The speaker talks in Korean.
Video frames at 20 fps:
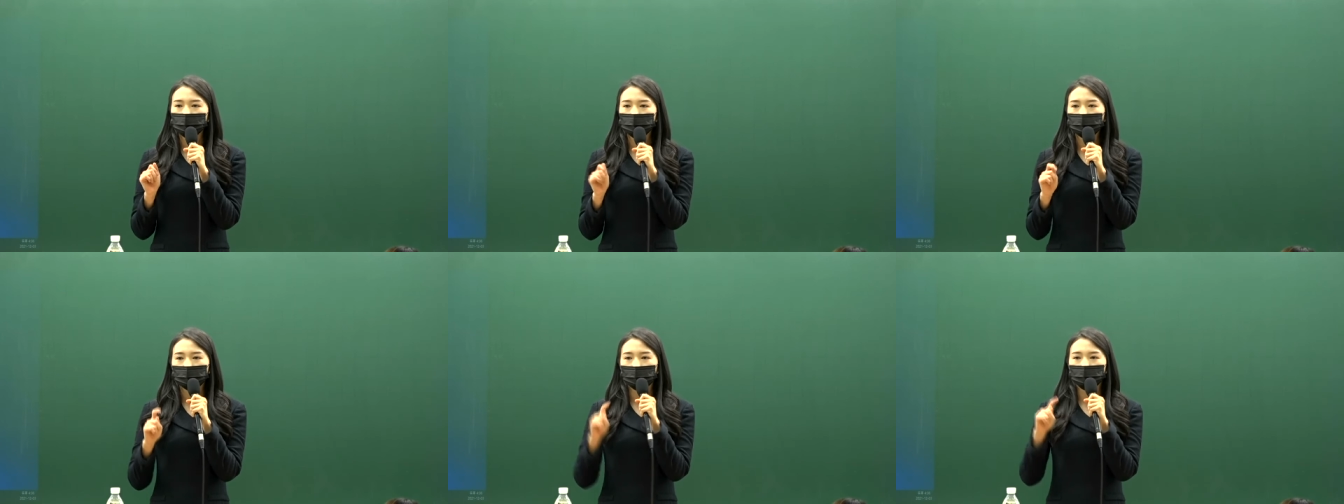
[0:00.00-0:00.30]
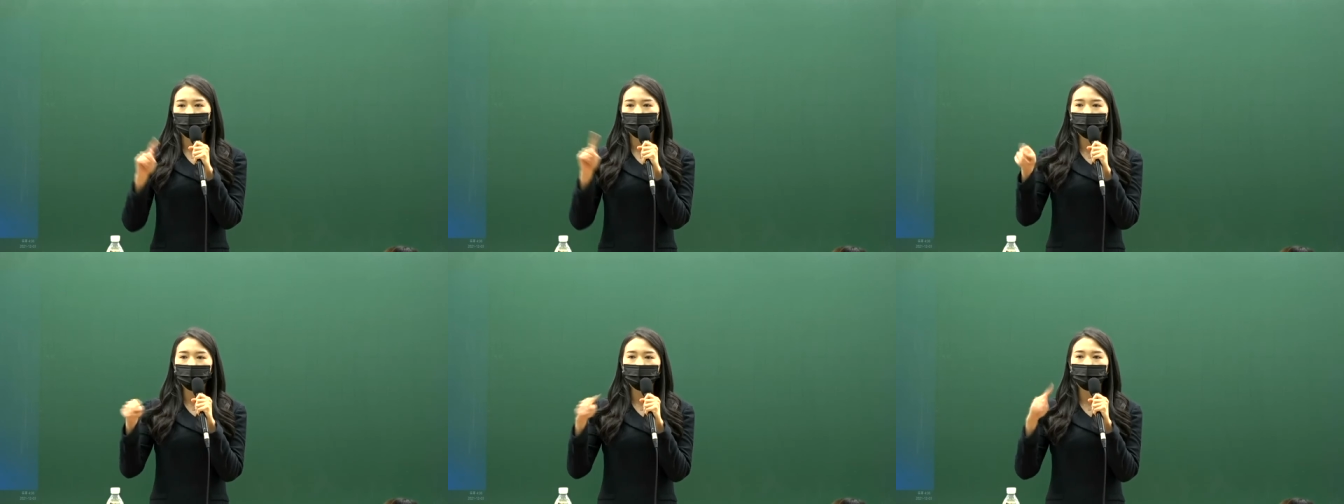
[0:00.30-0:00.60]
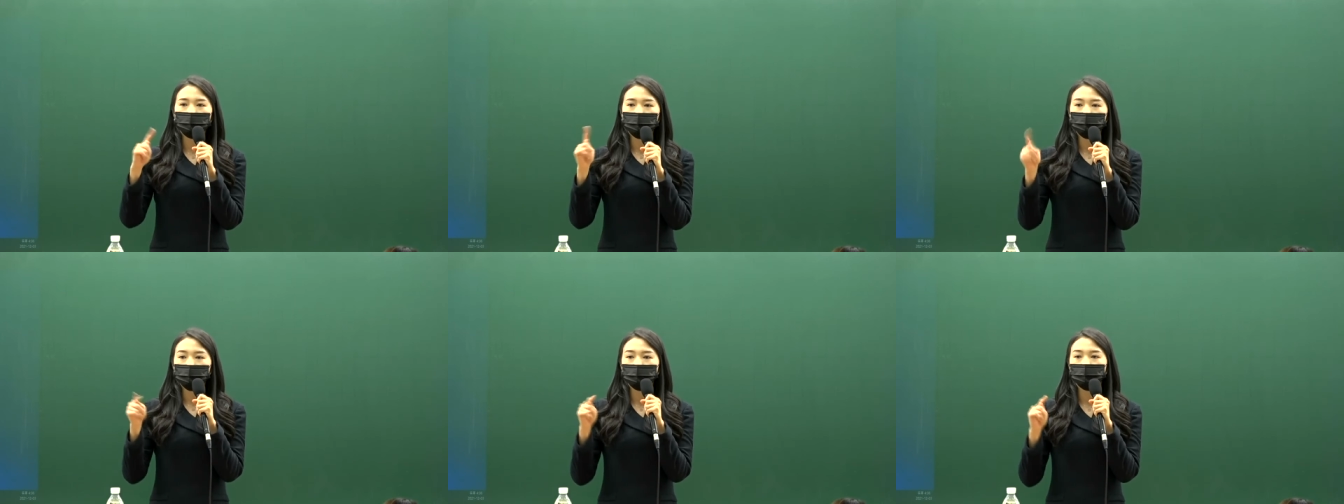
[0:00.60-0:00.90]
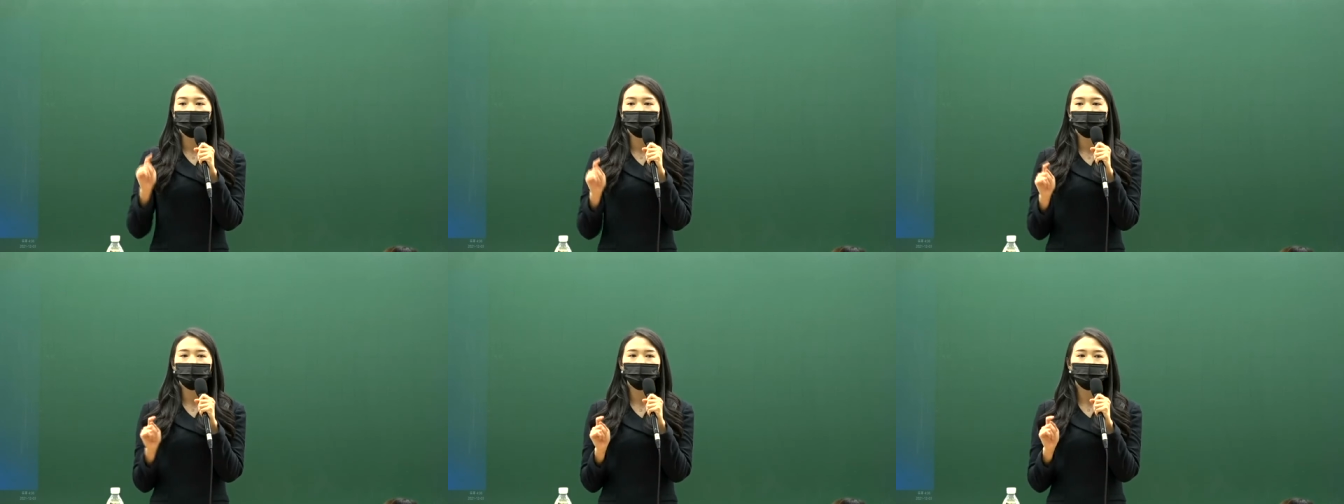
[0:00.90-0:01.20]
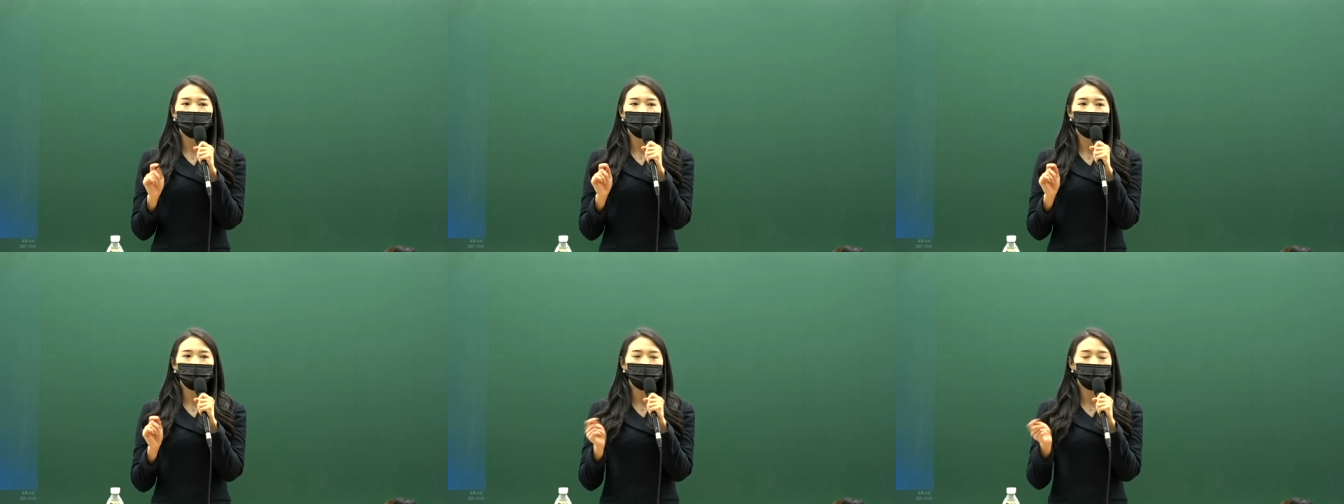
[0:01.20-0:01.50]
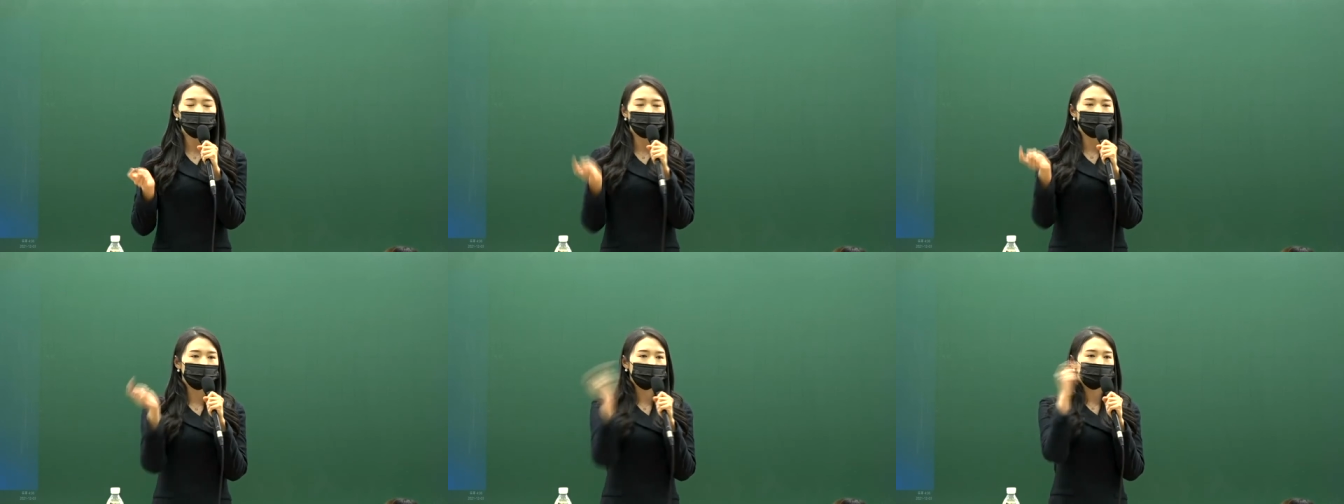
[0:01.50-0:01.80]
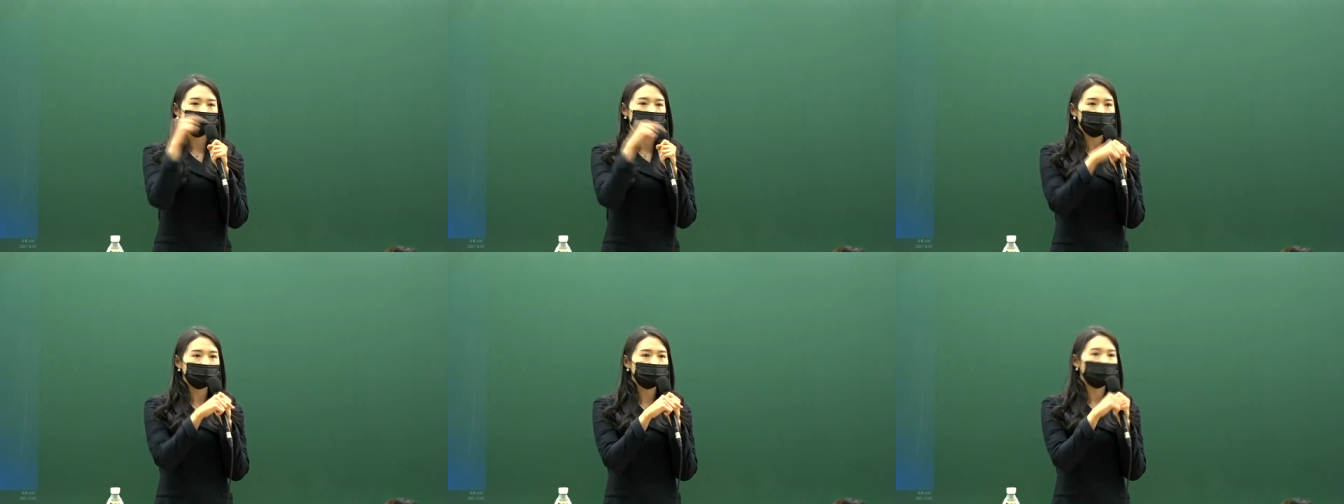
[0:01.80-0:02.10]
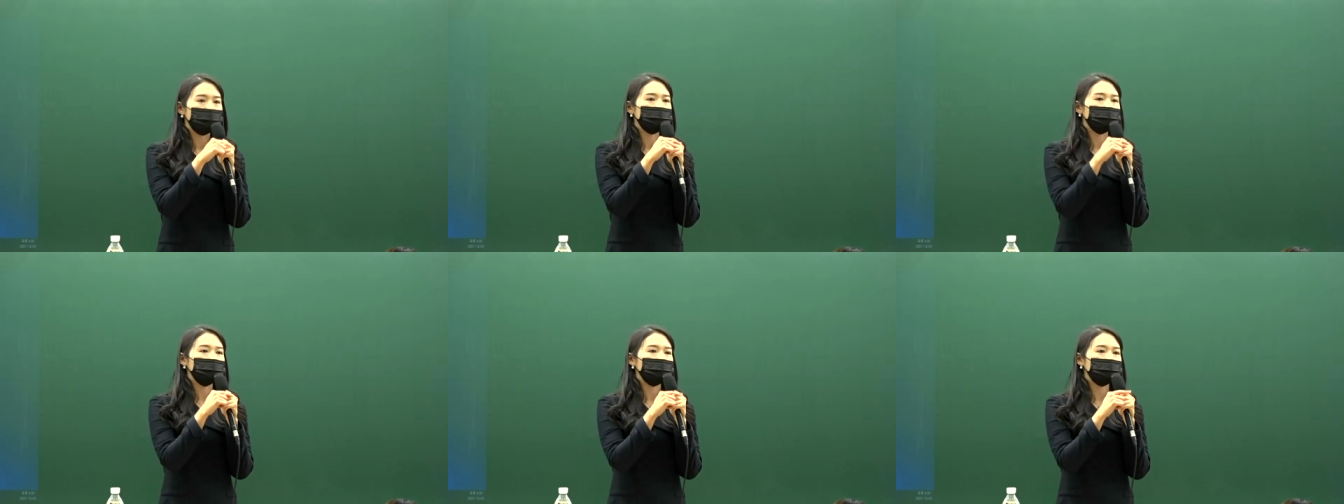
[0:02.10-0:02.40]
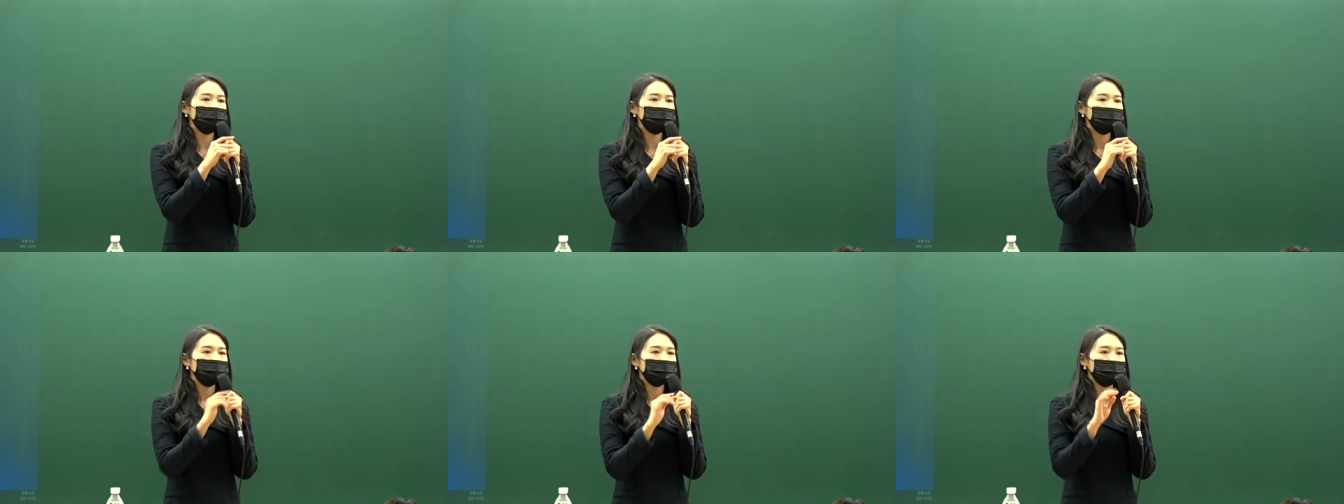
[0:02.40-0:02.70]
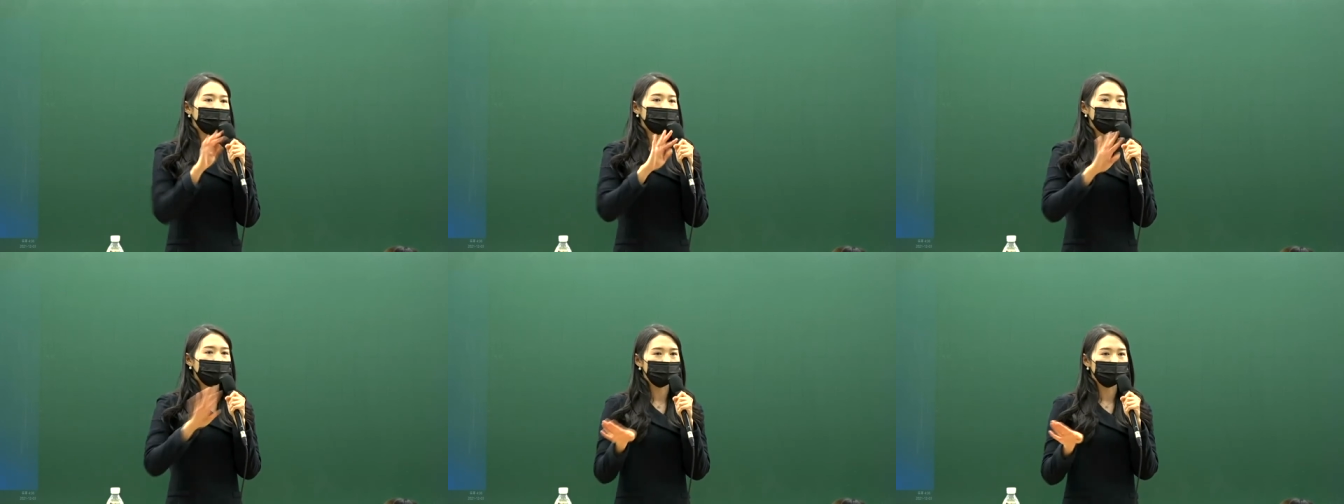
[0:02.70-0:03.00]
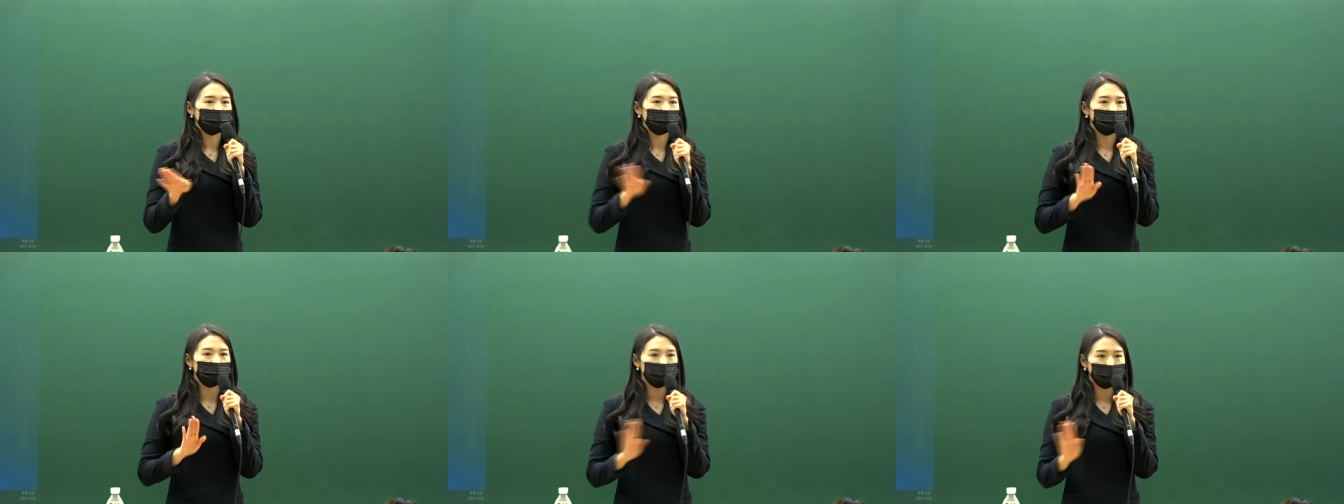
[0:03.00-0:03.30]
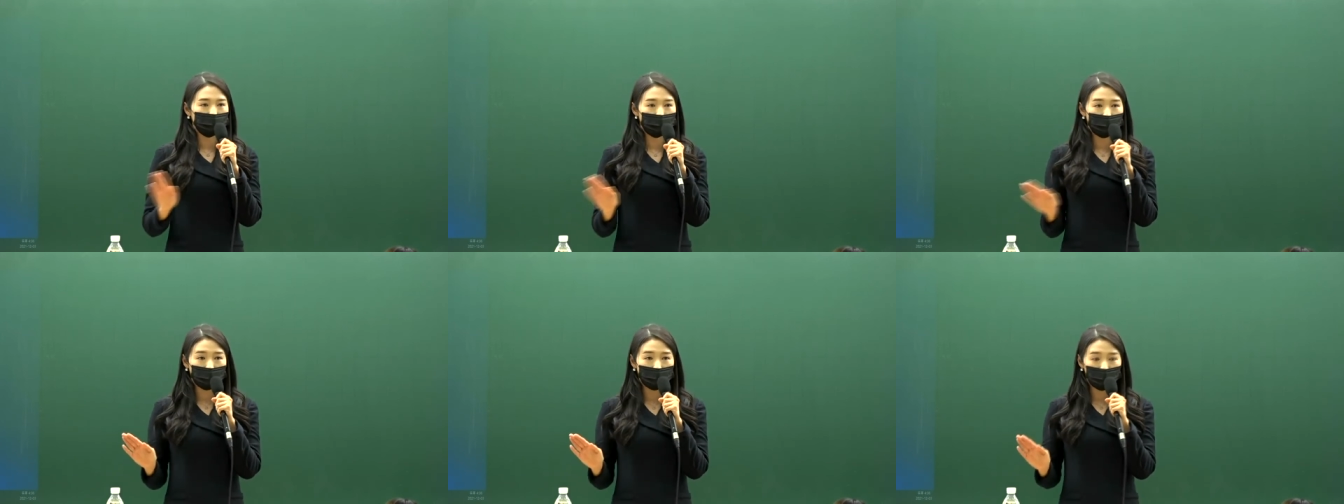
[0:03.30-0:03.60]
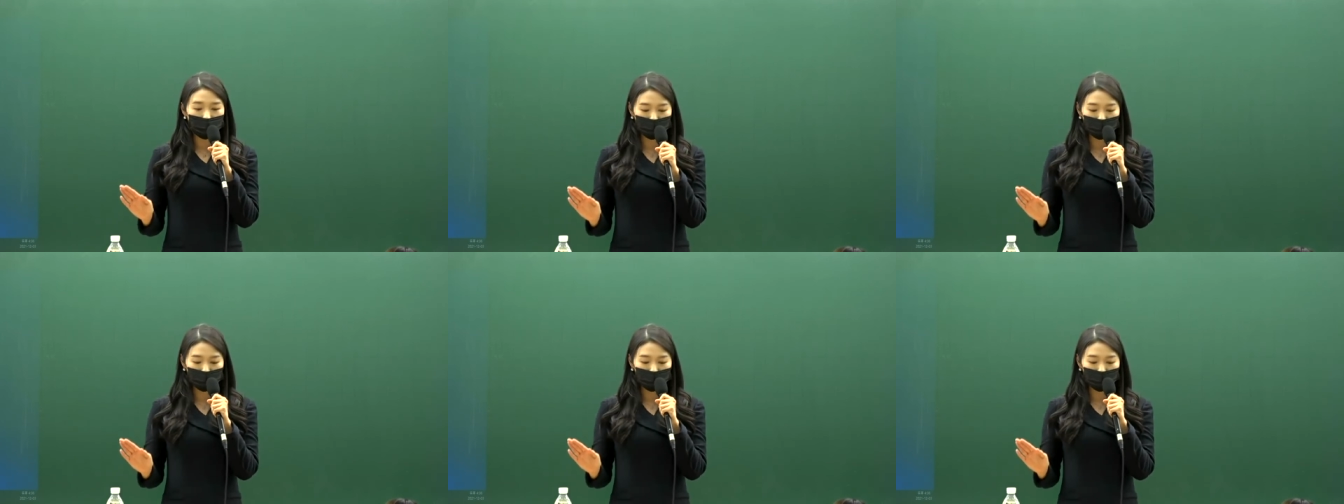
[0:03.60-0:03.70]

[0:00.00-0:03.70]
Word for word: 단어 챙겨야지 그거 챙크하셨으면 책에 옮기고 버리세요 다